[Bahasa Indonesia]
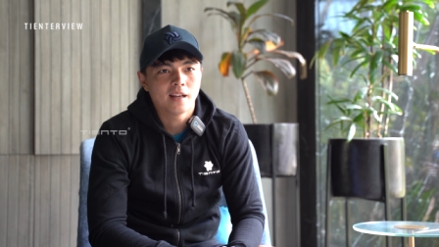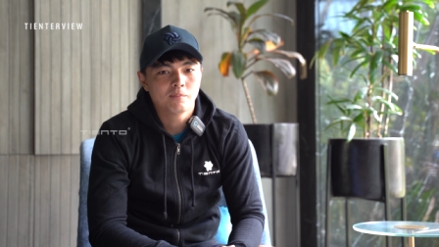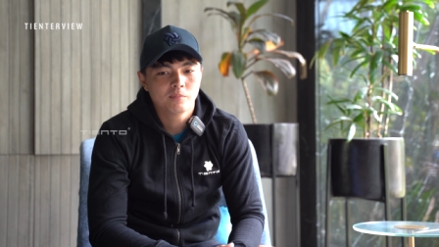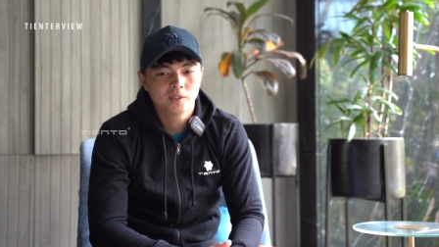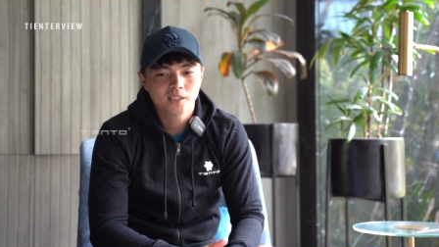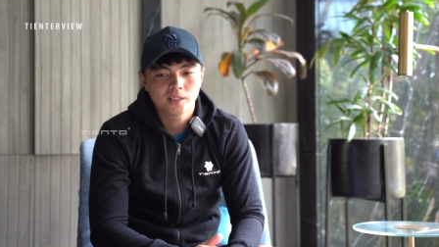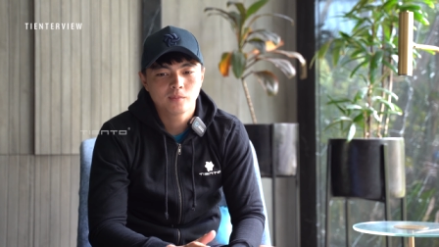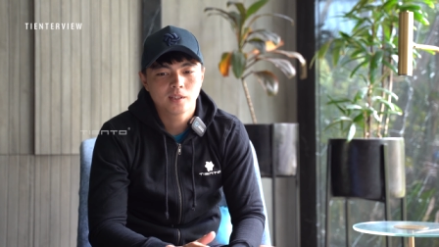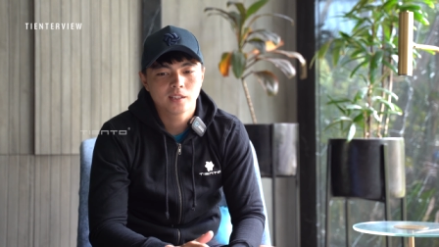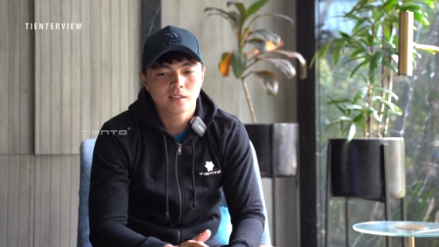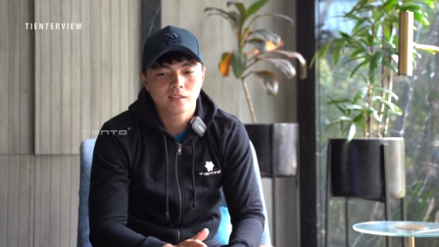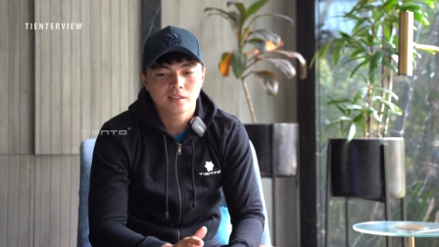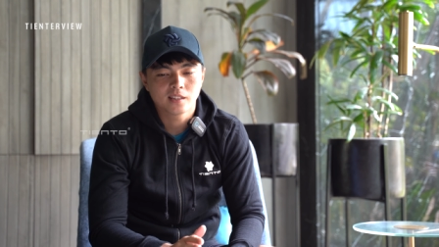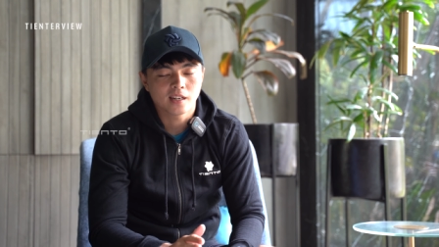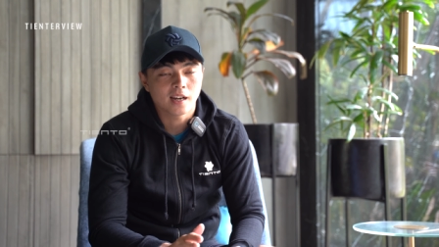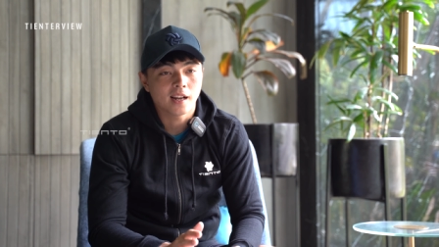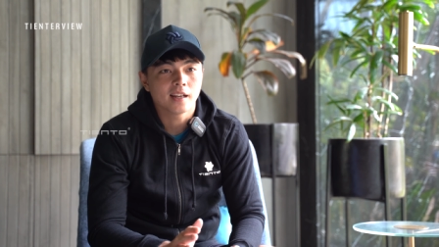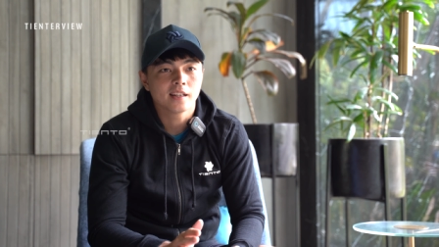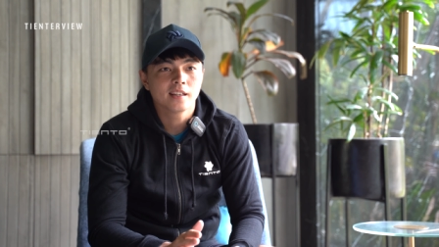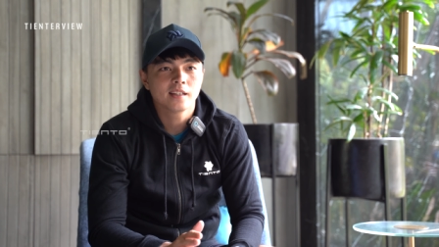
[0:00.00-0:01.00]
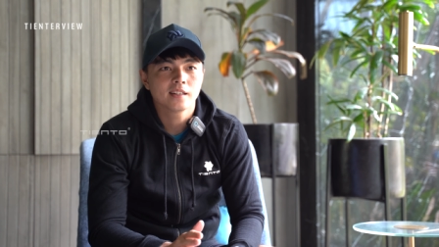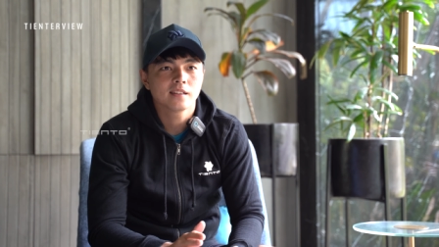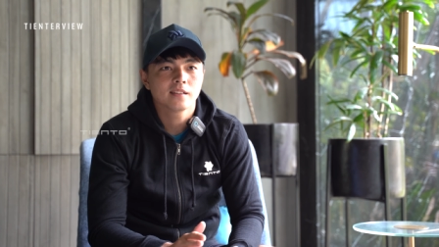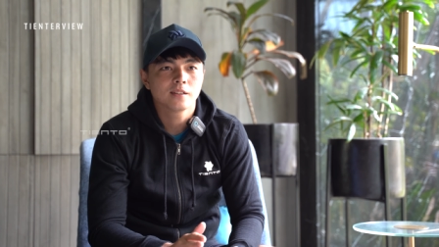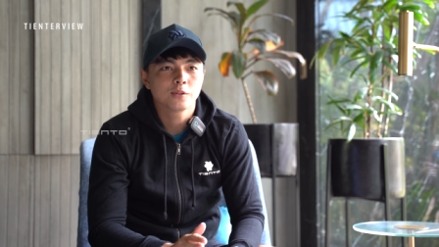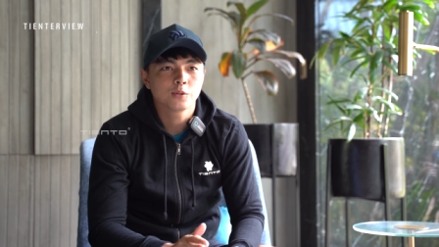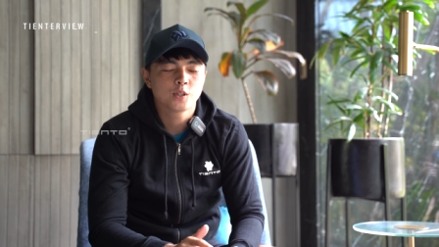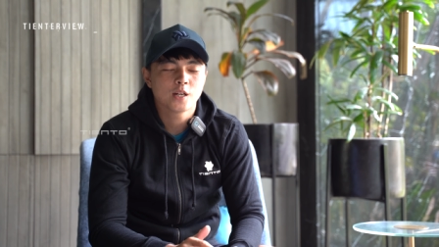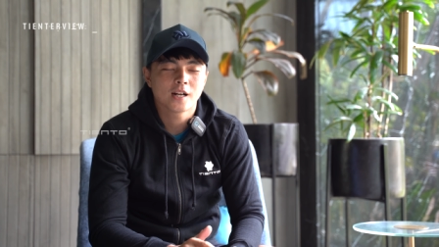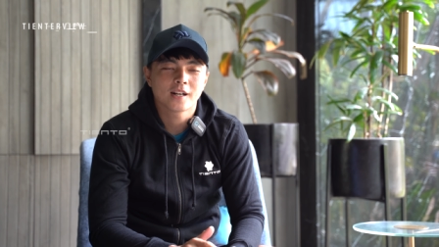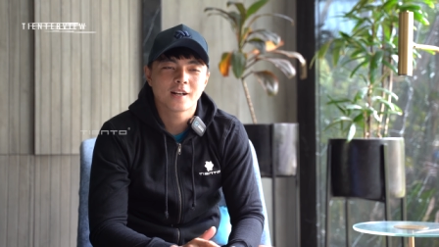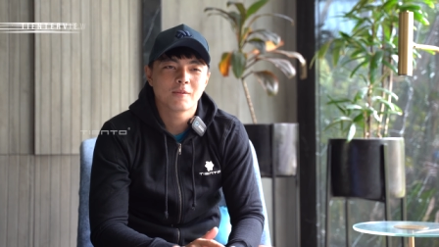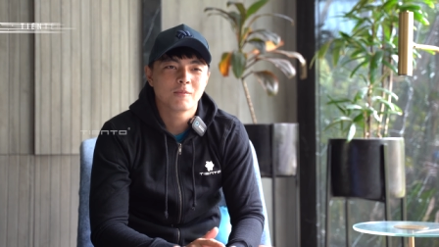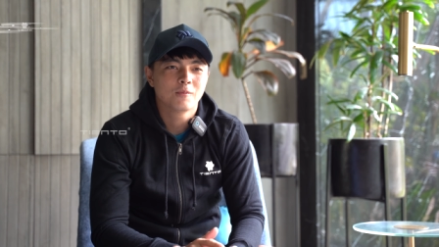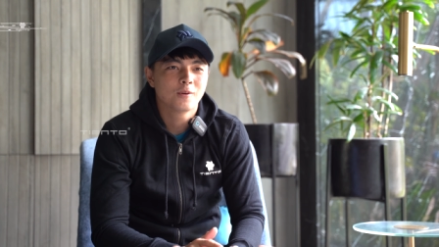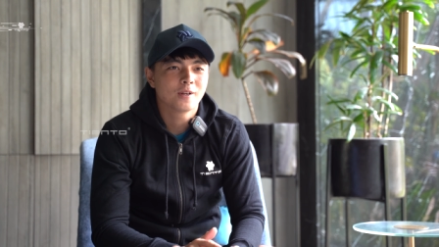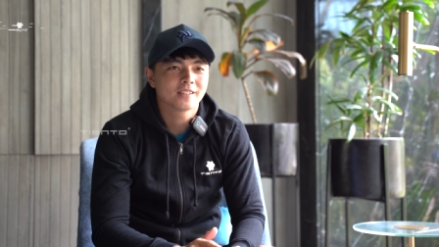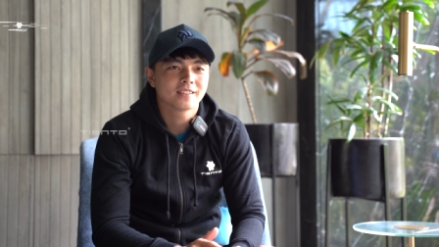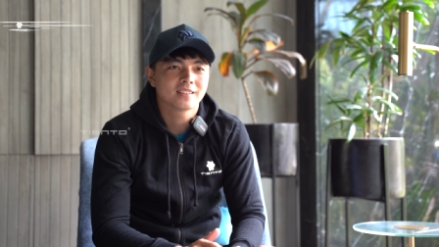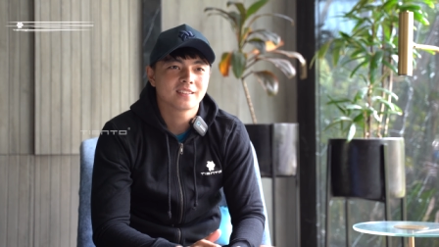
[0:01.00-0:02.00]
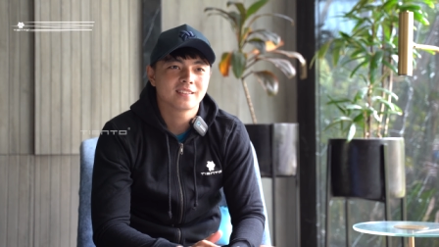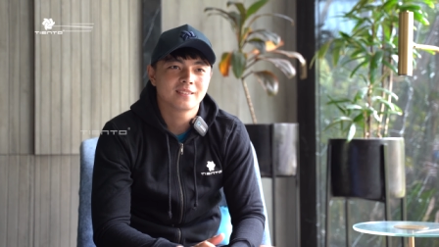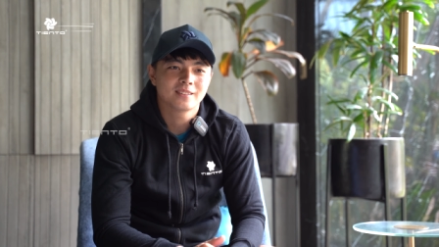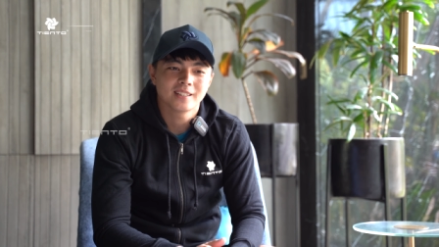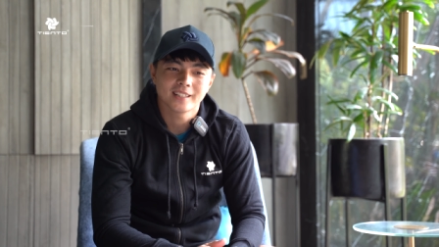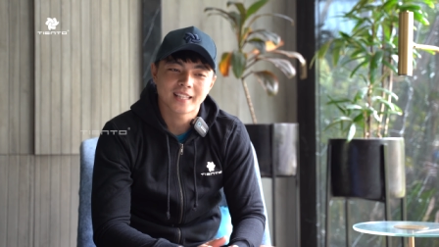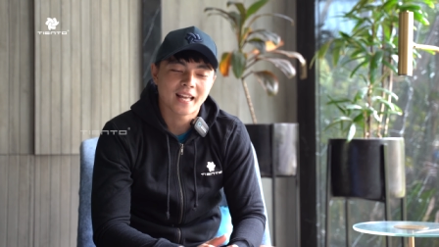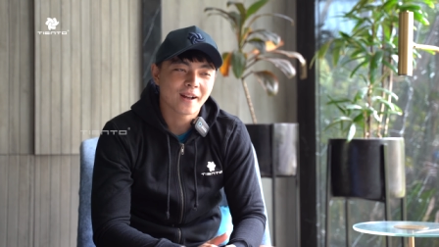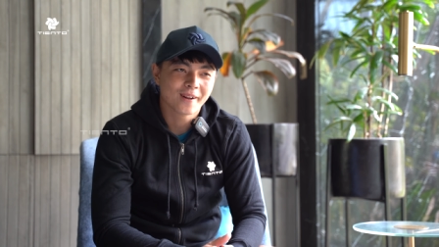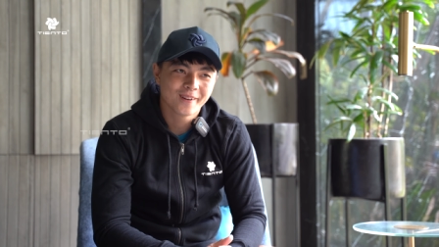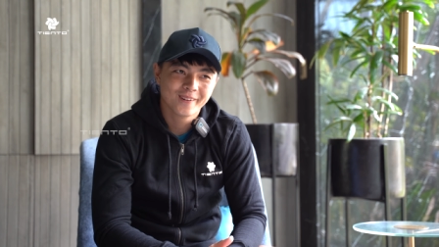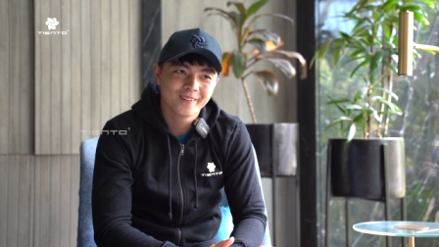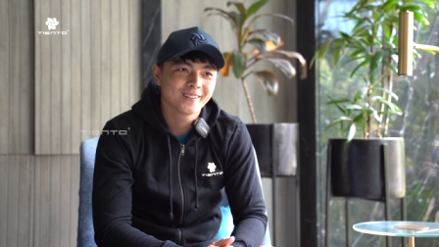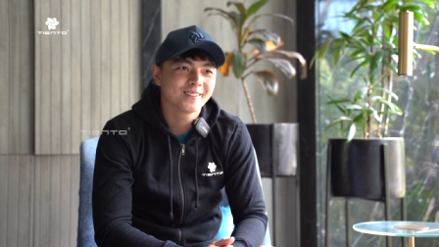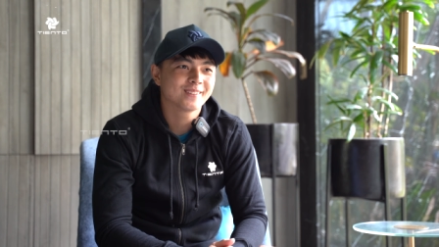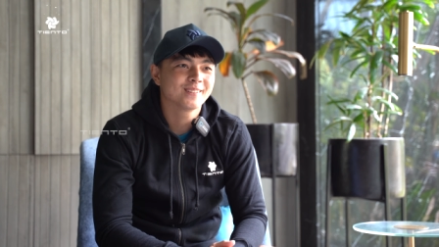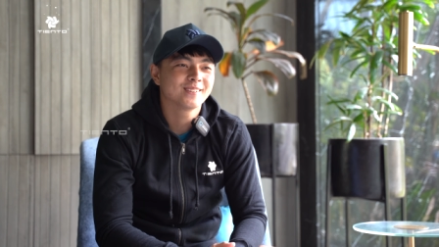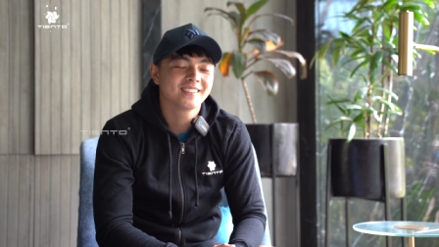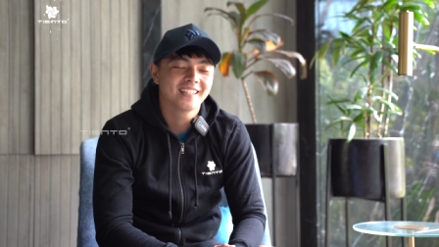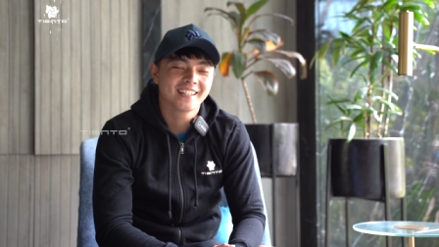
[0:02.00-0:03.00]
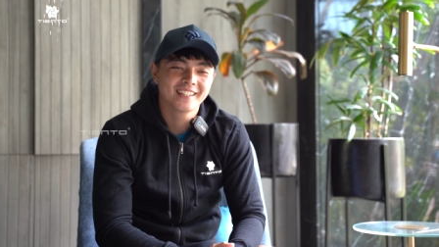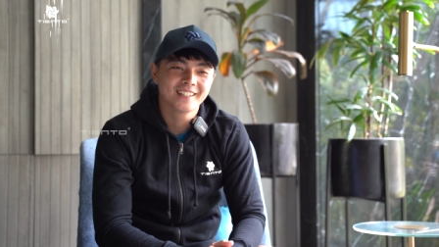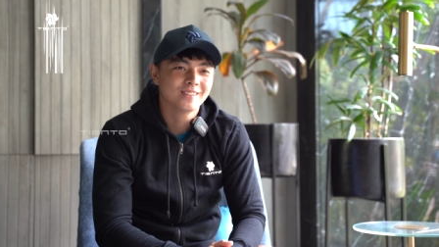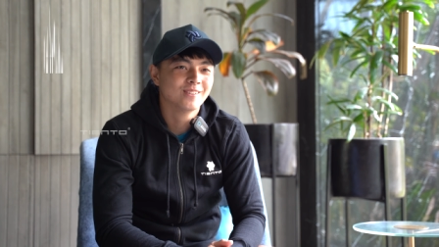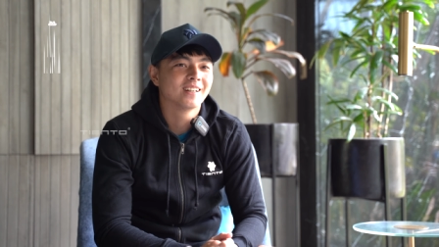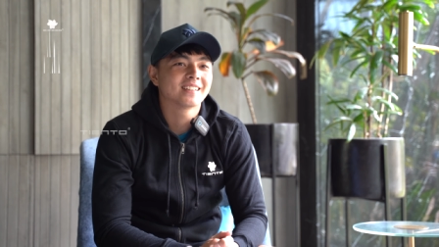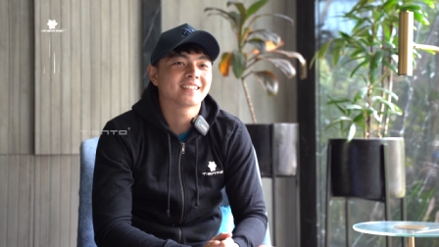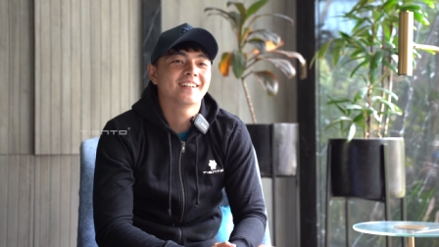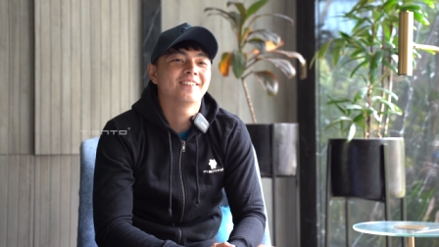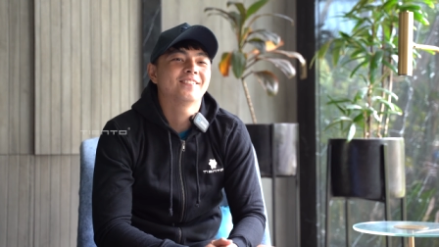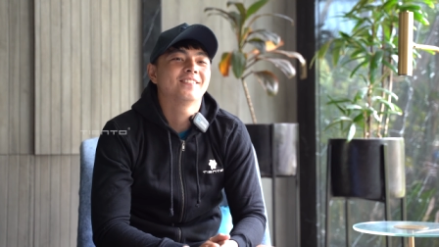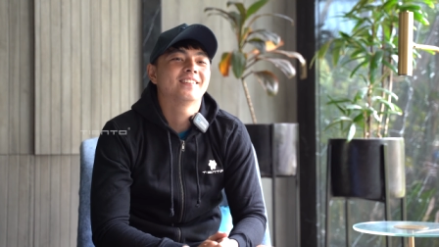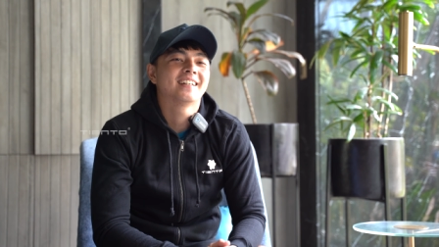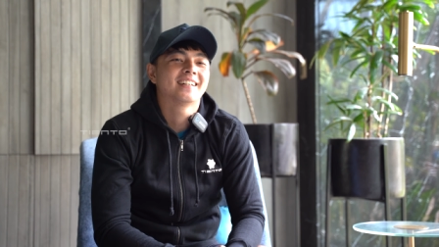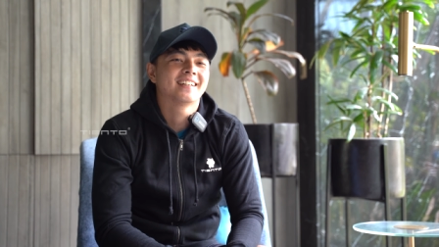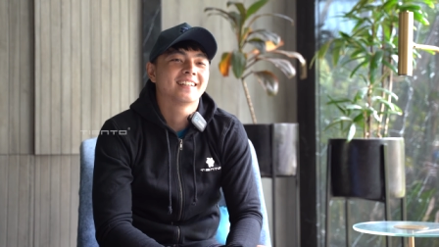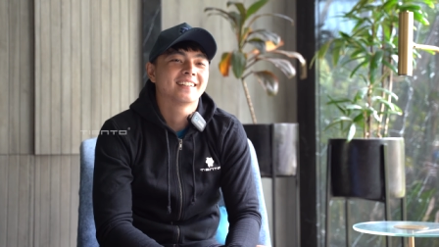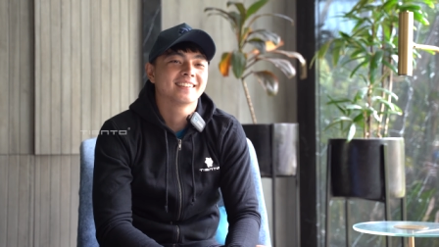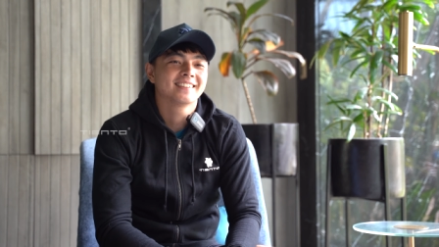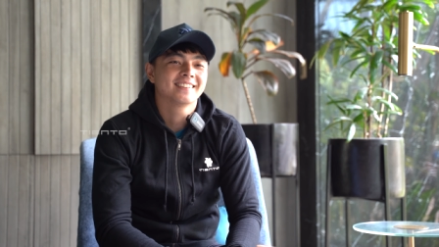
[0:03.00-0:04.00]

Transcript: nit nit terakhir itu kakak Buas cetak gol itu jadi dua sama